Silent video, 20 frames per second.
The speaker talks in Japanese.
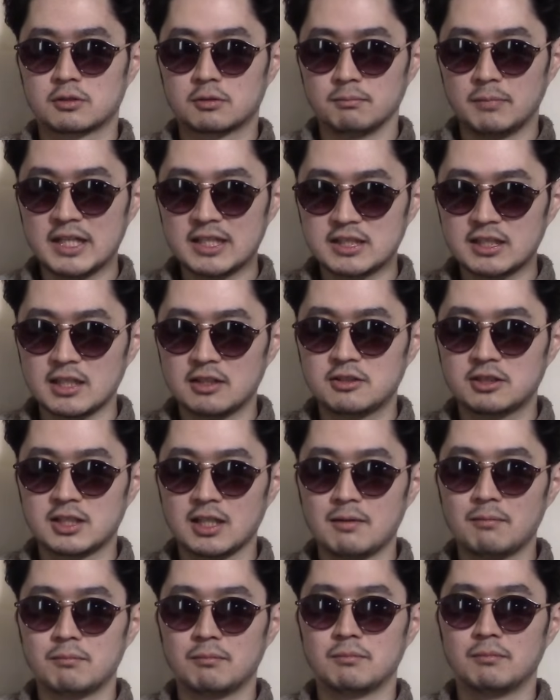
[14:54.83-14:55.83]
めちゃく
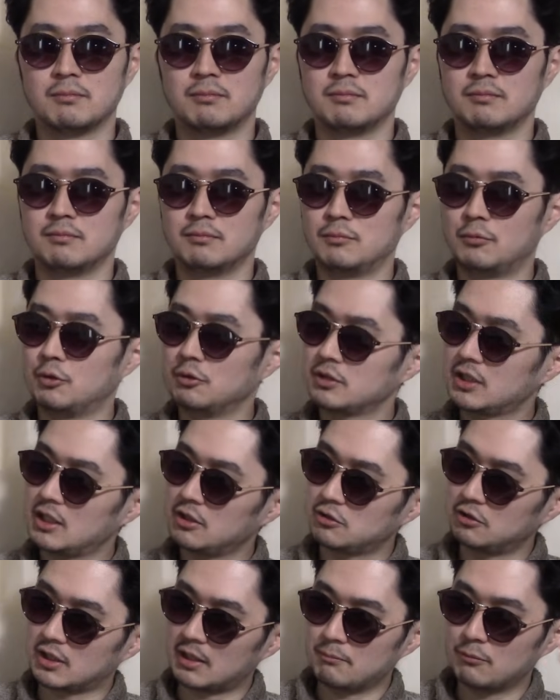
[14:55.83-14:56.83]
ちゃモテ
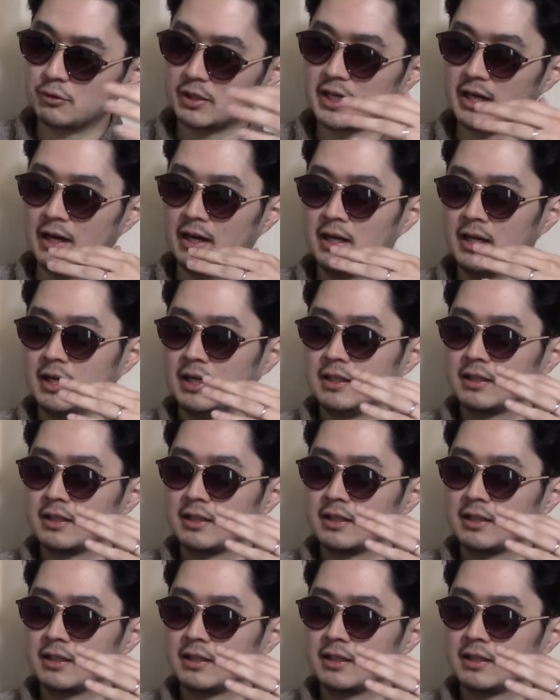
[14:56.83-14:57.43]
るというか、もうなんか